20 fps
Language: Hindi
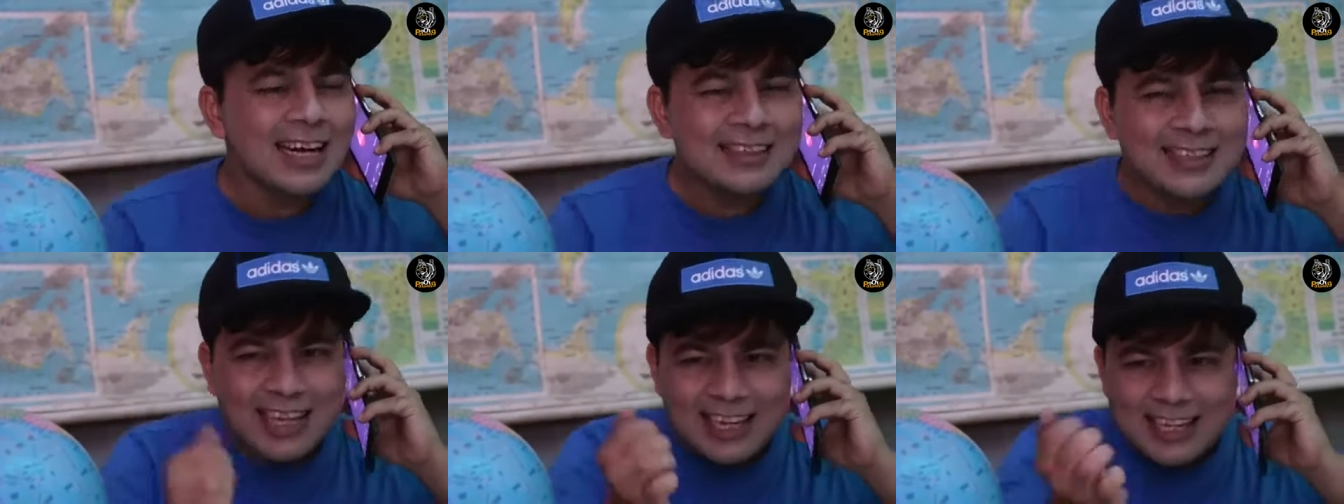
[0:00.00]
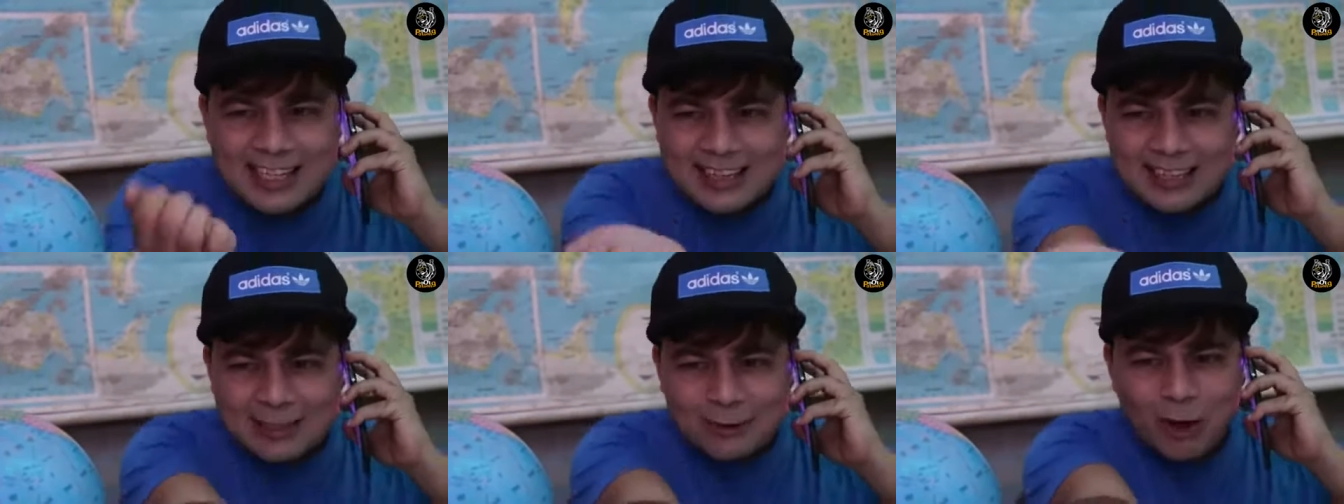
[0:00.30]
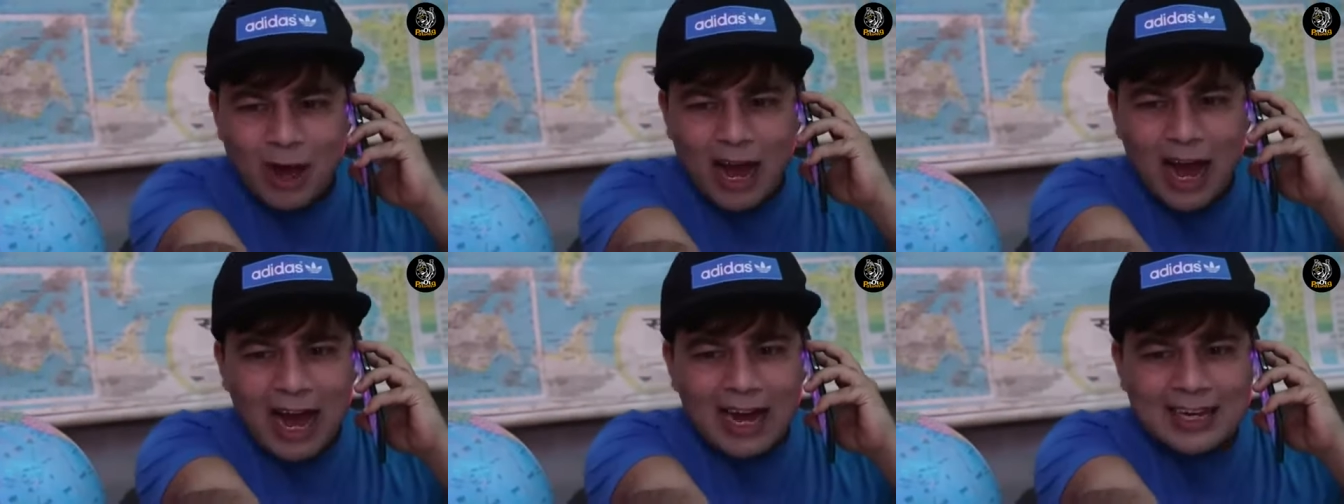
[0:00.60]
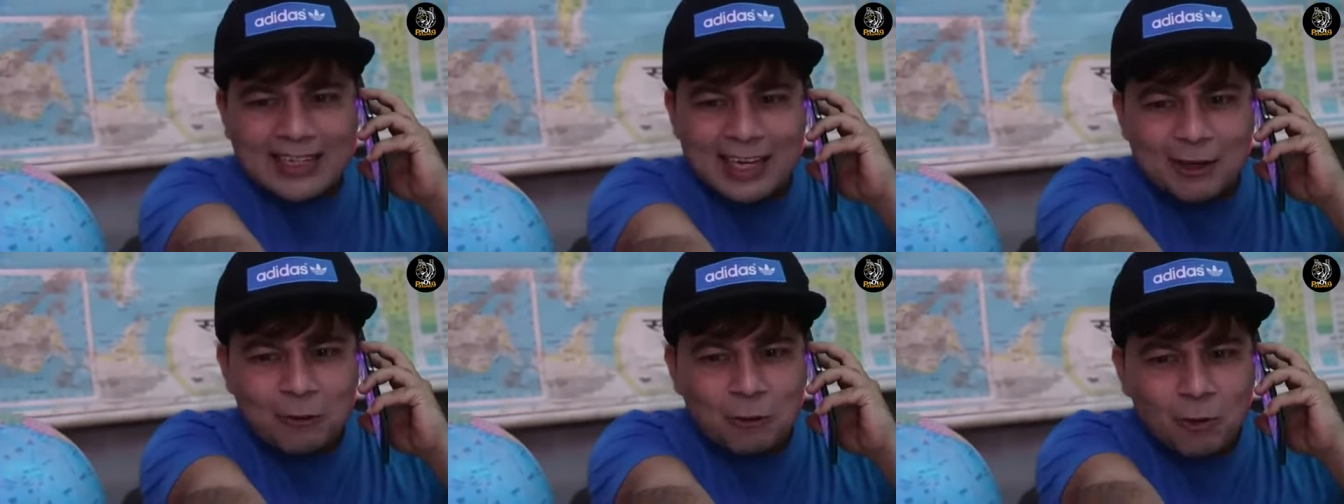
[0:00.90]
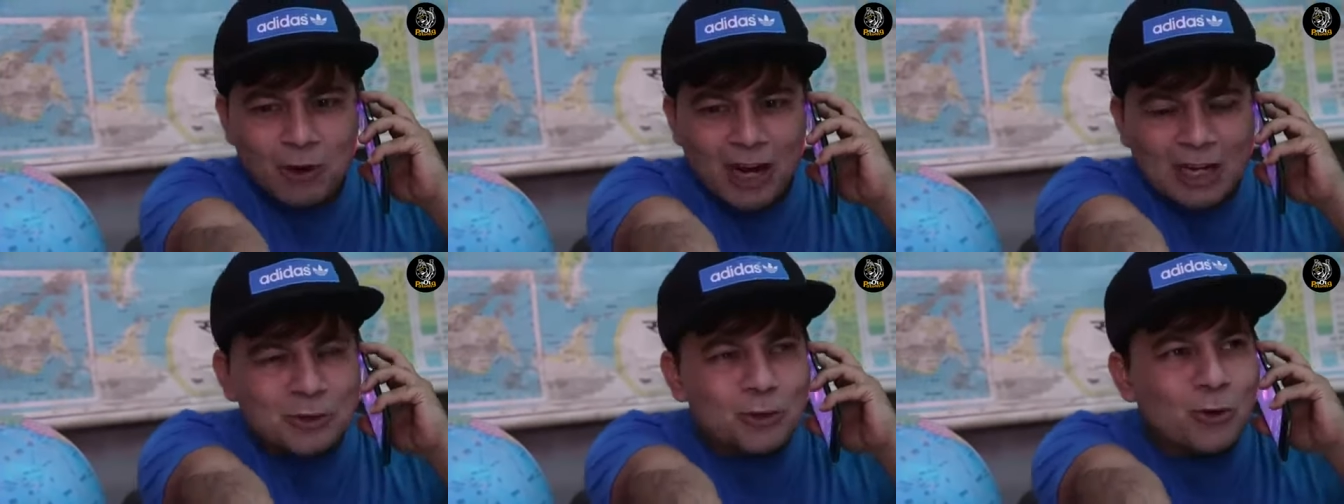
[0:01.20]
हथेली थे तो आग के
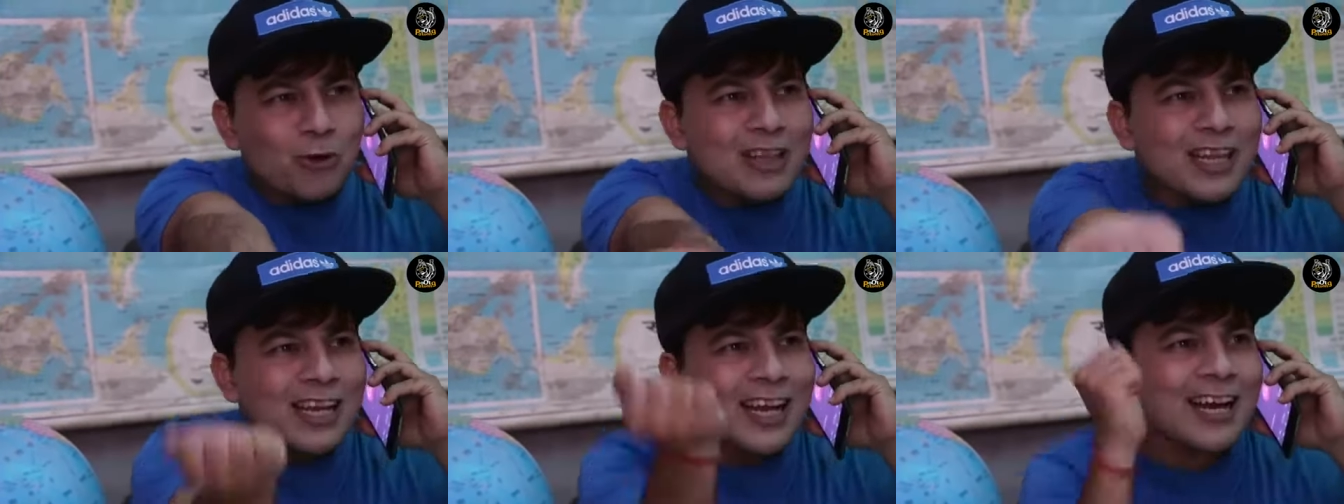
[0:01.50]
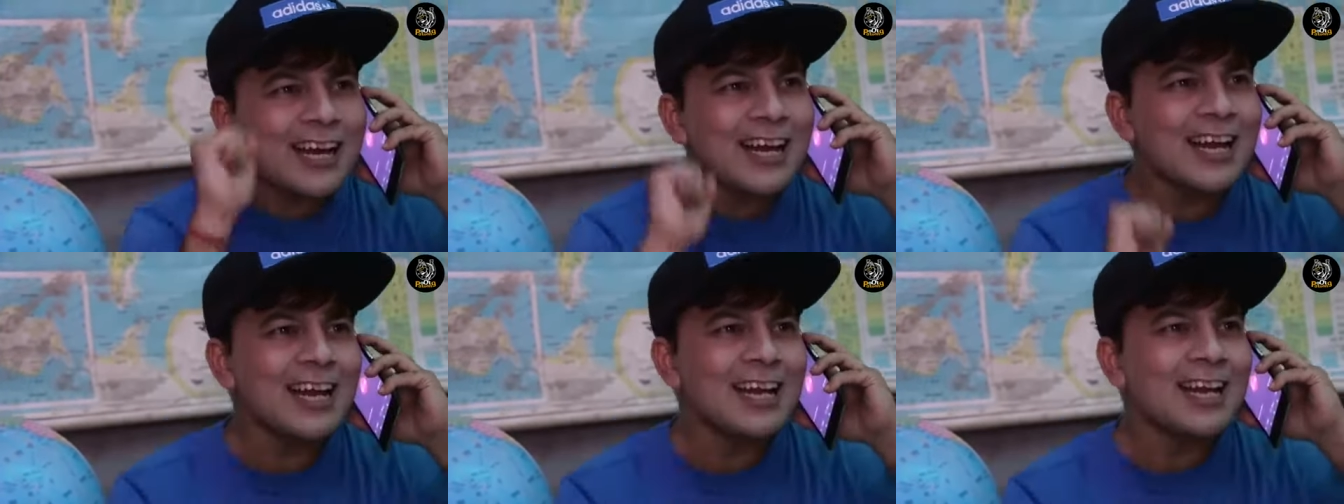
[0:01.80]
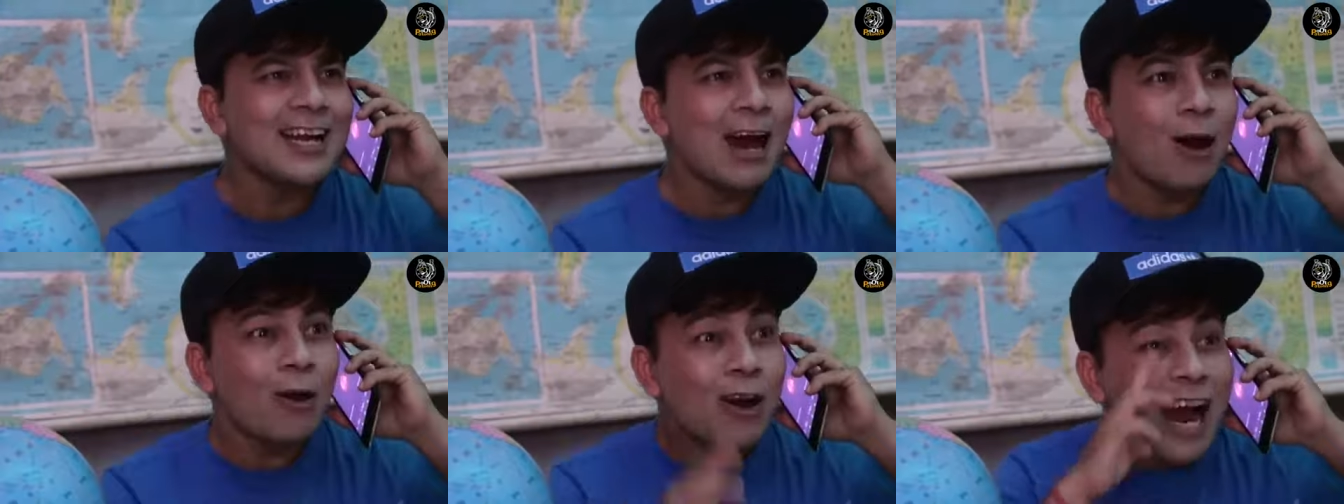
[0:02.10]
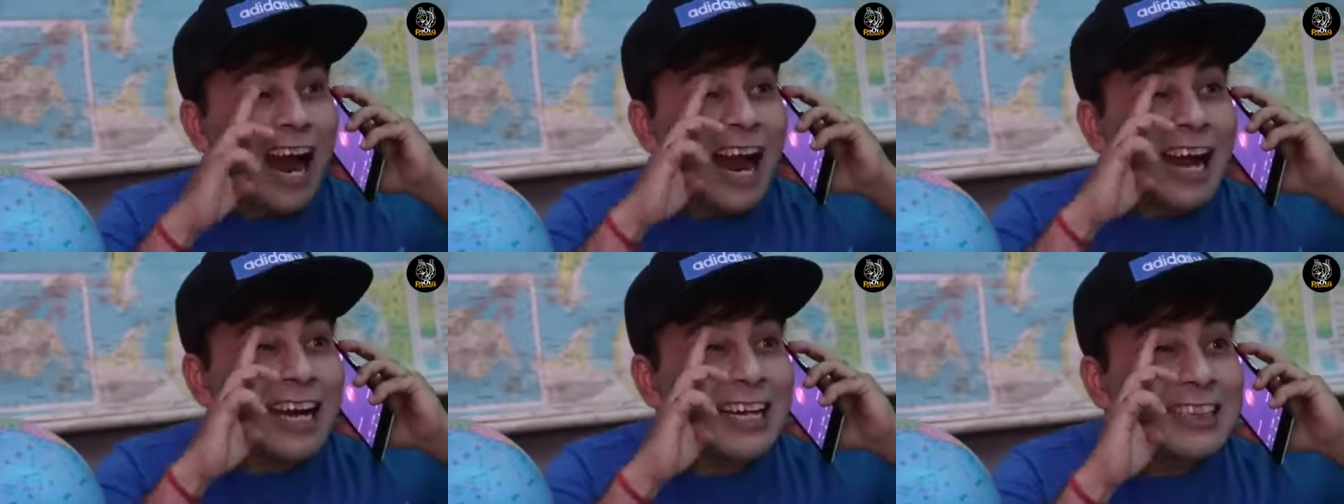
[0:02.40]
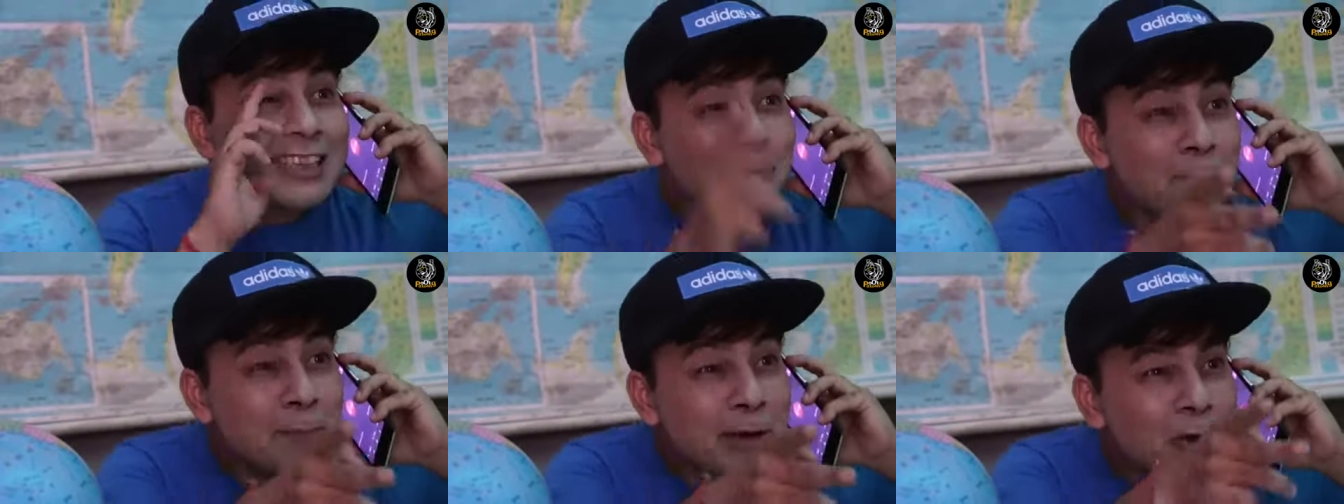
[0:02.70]
गोला छोड़ दे करे और
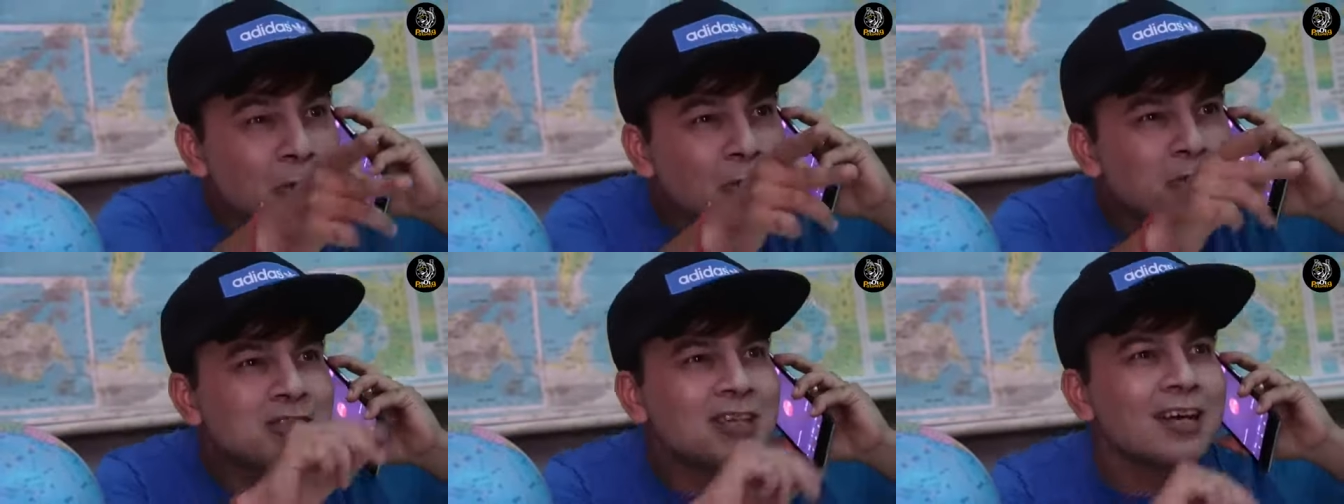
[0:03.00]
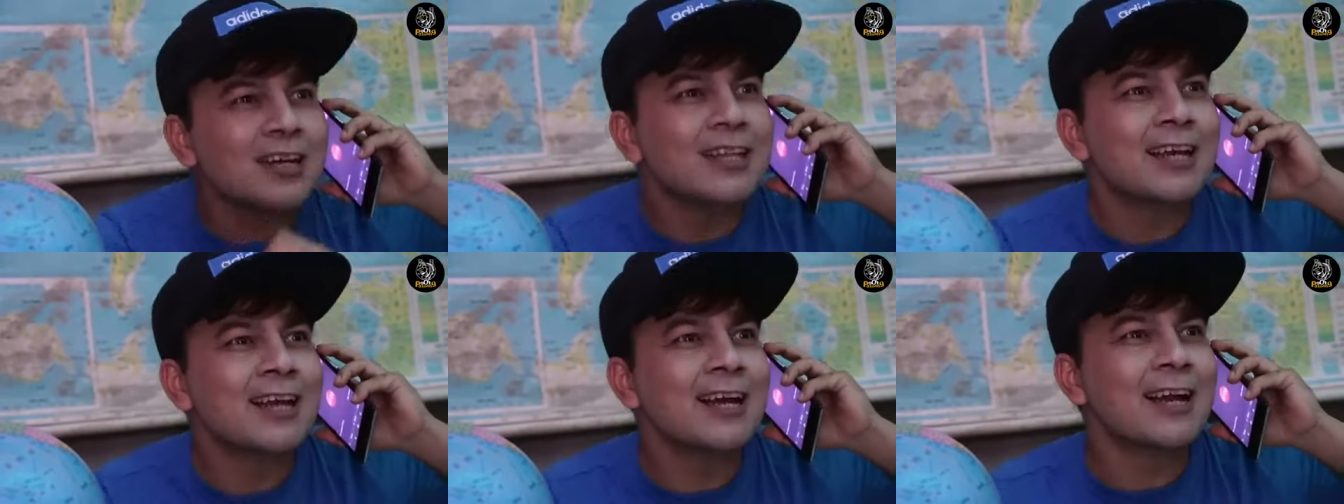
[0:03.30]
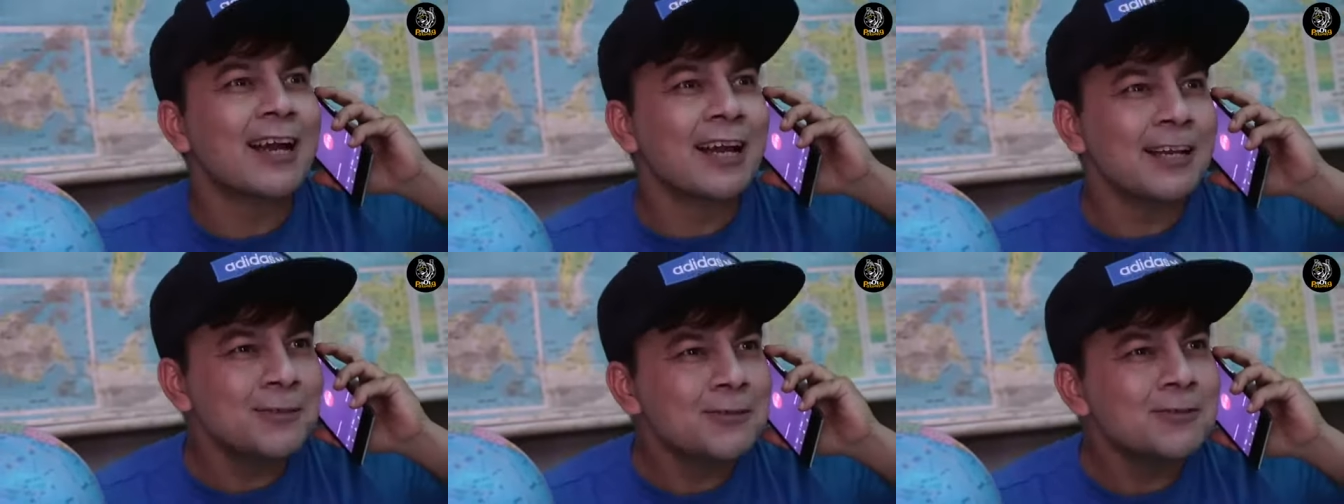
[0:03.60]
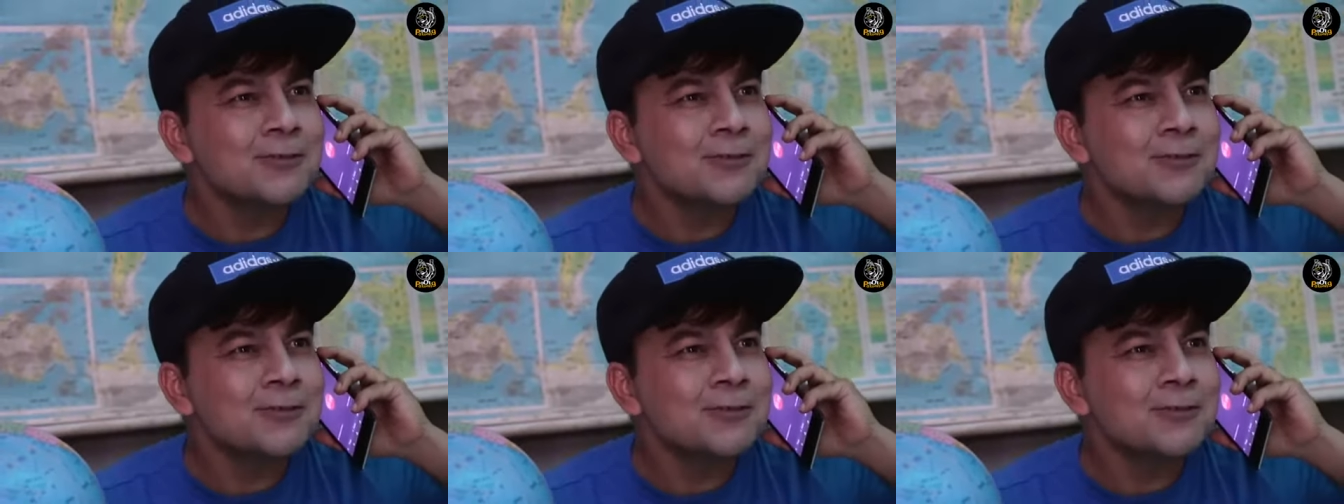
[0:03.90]
आंखन बेहोश कर दे करे